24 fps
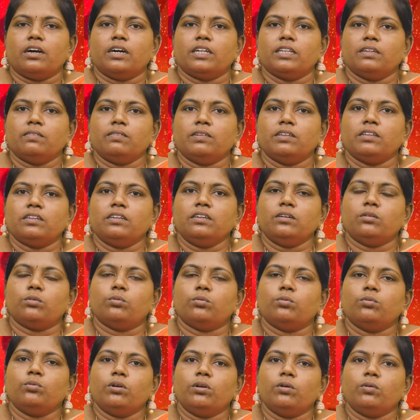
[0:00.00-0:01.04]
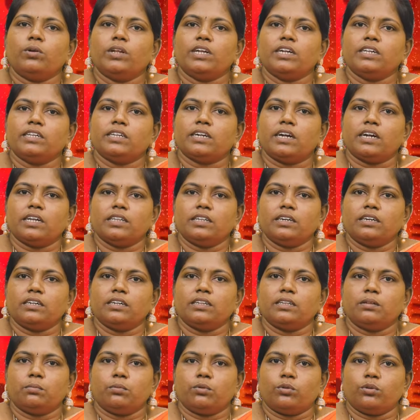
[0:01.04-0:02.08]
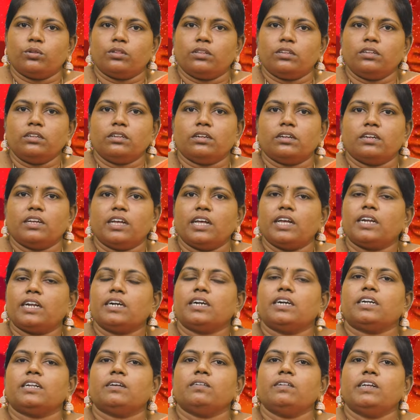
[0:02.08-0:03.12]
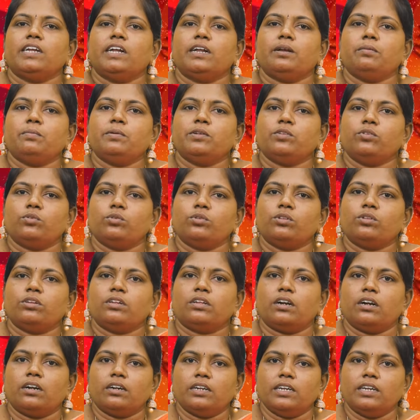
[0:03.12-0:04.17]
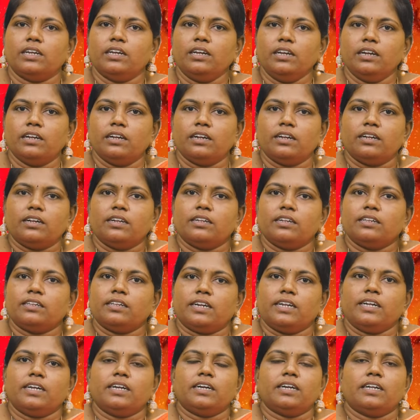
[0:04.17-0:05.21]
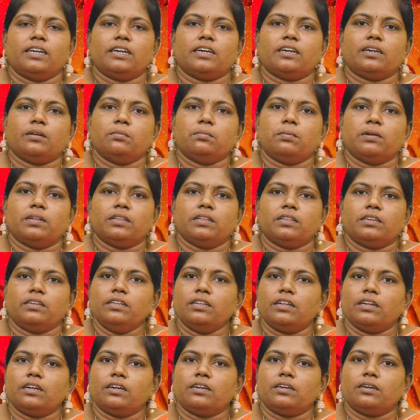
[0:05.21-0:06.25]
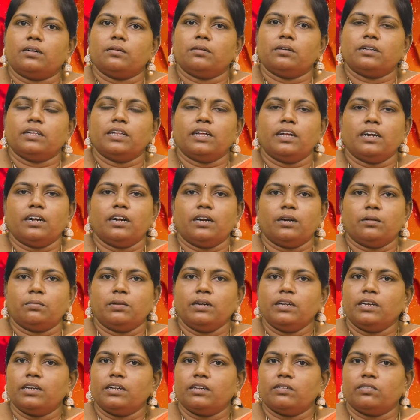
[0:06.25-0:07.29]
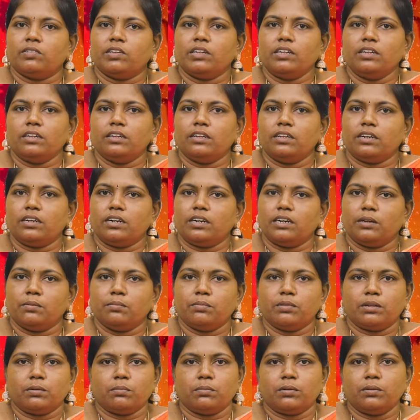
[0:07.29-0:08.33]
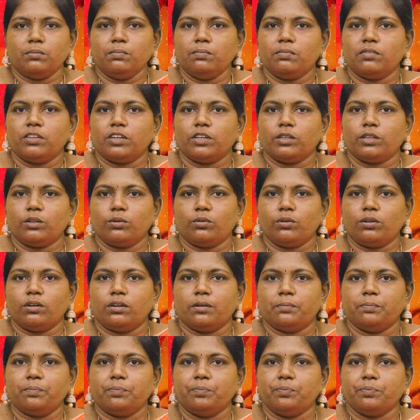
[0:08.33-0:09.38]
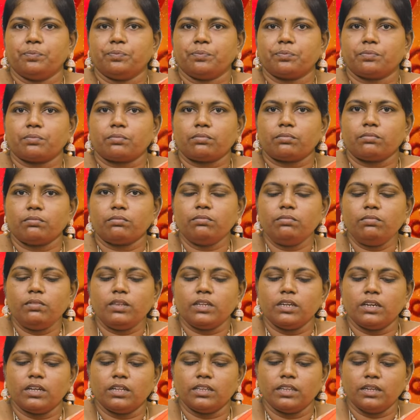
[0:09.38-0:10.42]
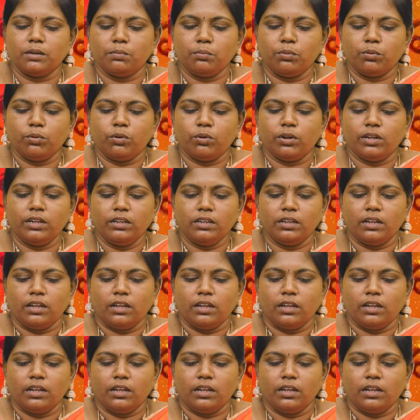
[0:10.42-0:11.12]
அதை வந்து உங்களுடைய ஜாதகத்தை பொறுத்து யாருக்கிட்டையாவது ஏல்பி ஜோதிடர் அணுகி சரியாக இருக்கான்னு பார்த்துட்டு தாராளமாக நீங்கள் வந்து இரண்டாம் திருமணம் செய்து கொள்ளலாம் அதே போல்